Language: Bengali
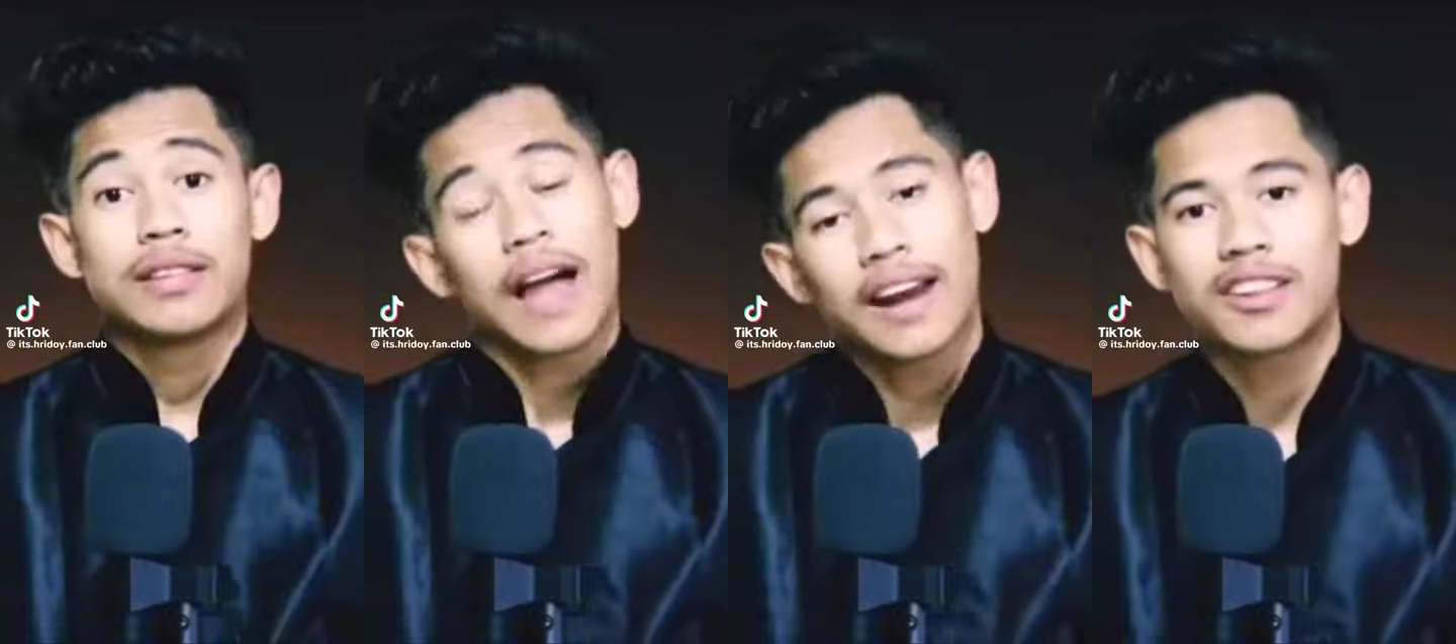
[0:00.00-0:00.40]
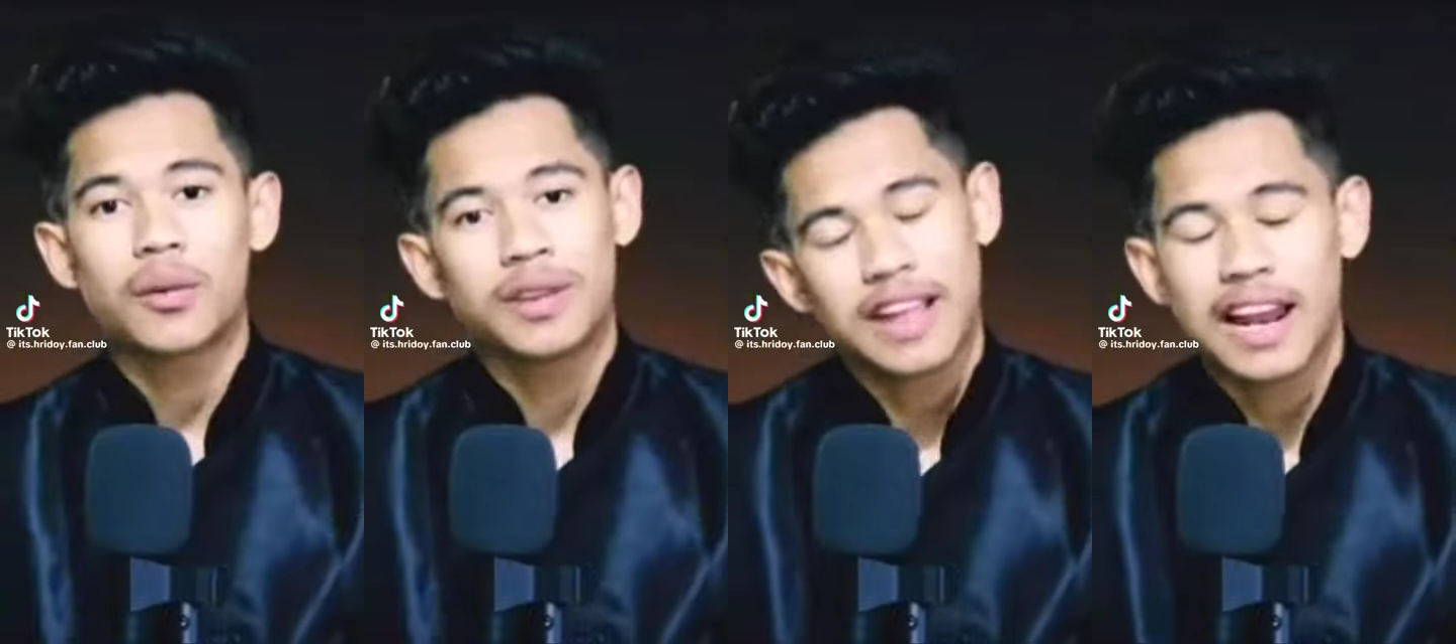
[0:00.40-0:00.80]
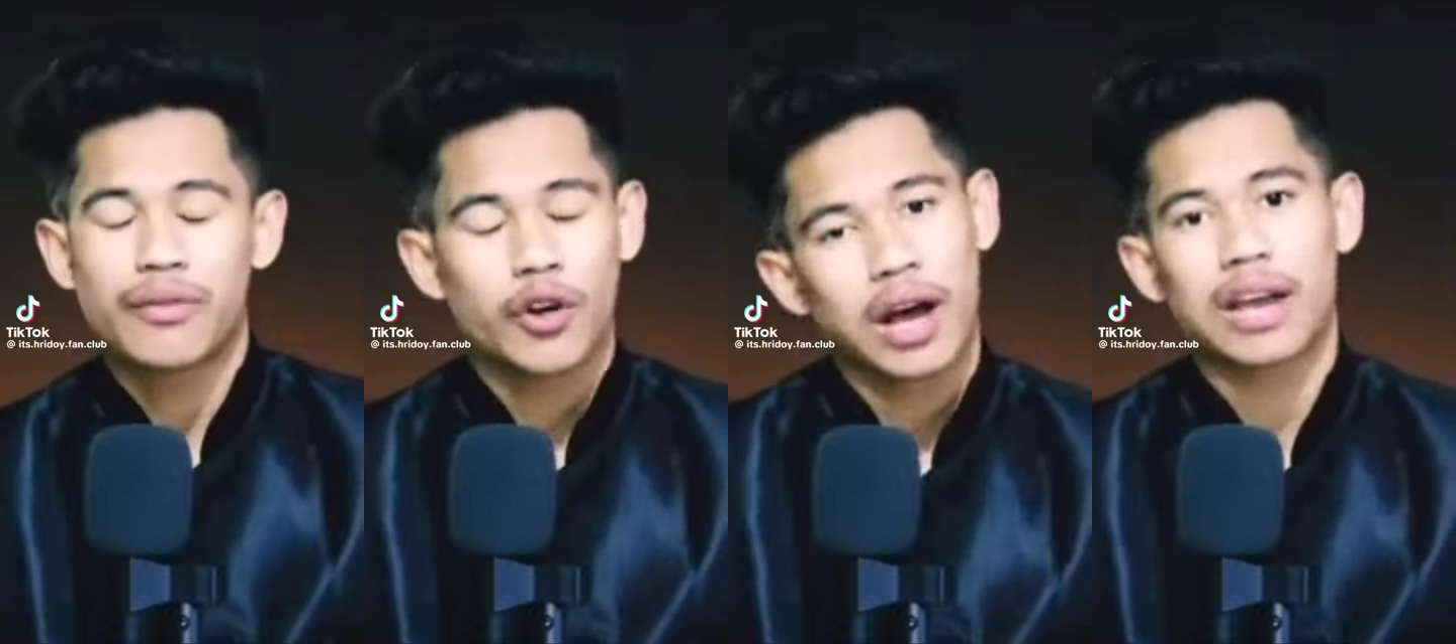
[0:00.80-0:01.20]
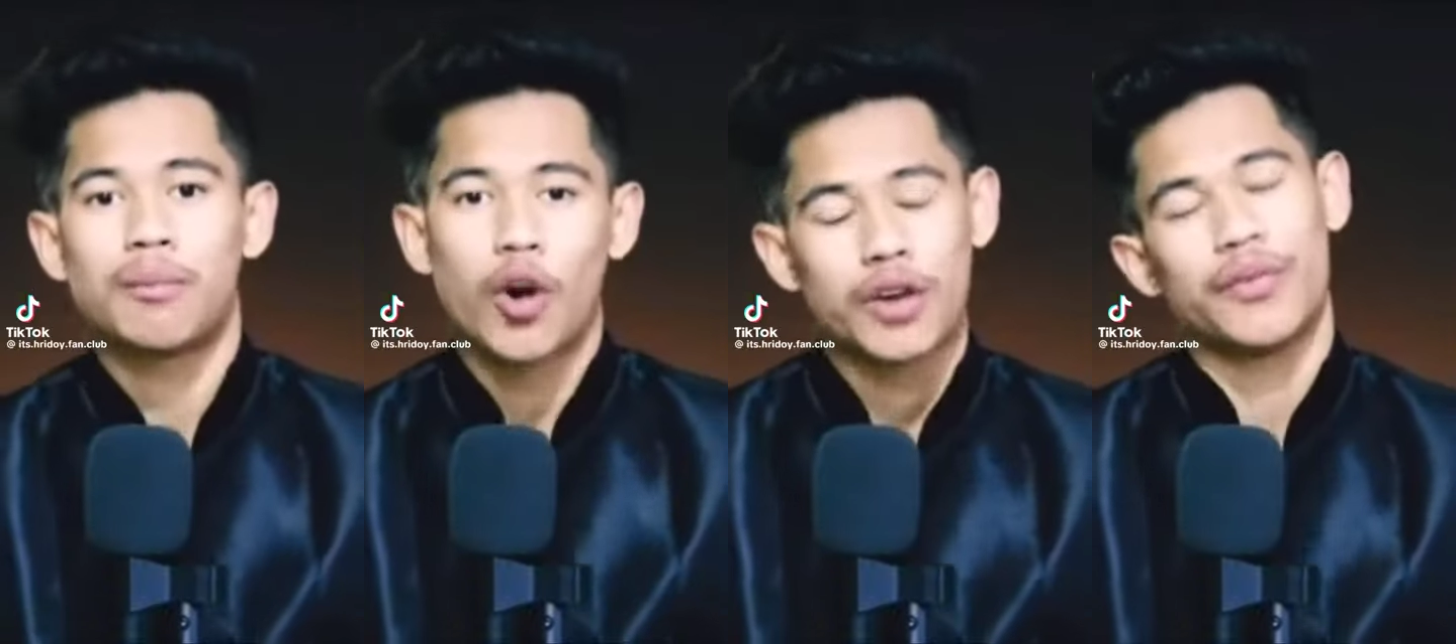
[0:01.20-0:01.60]
নারী তুমি তেলা ফোকাকে
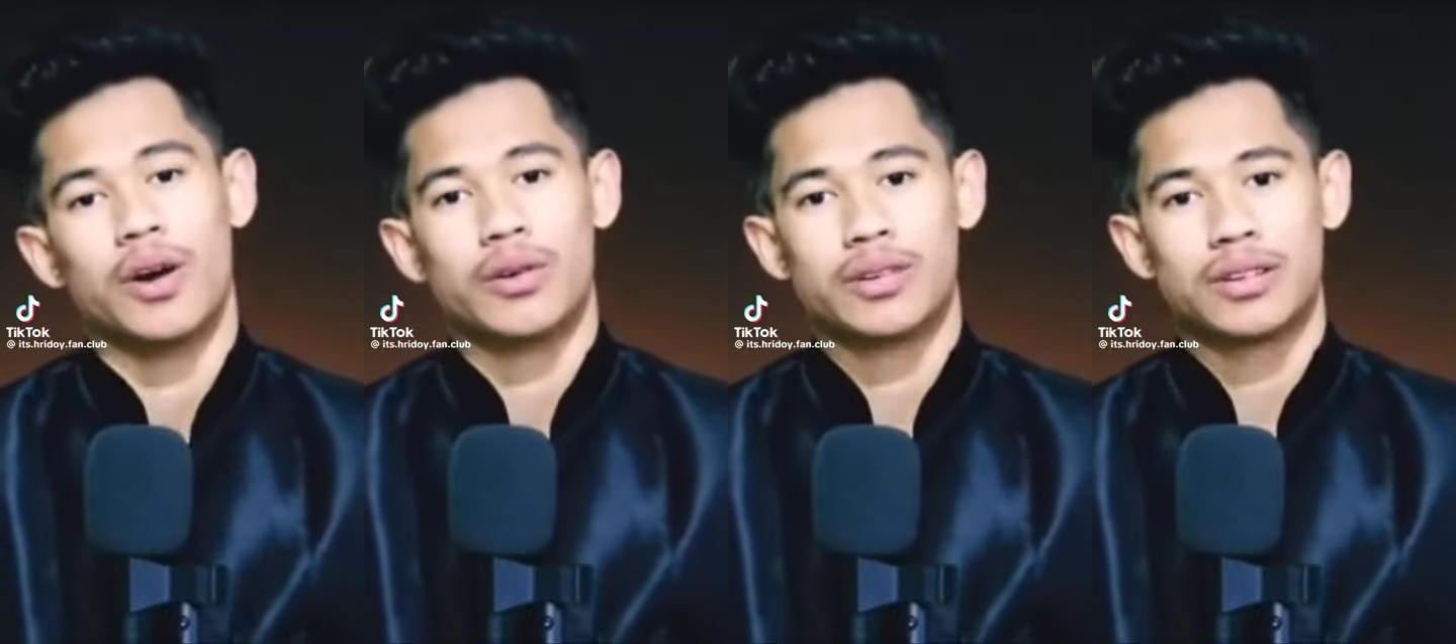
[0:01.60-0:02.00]
ভয় পাও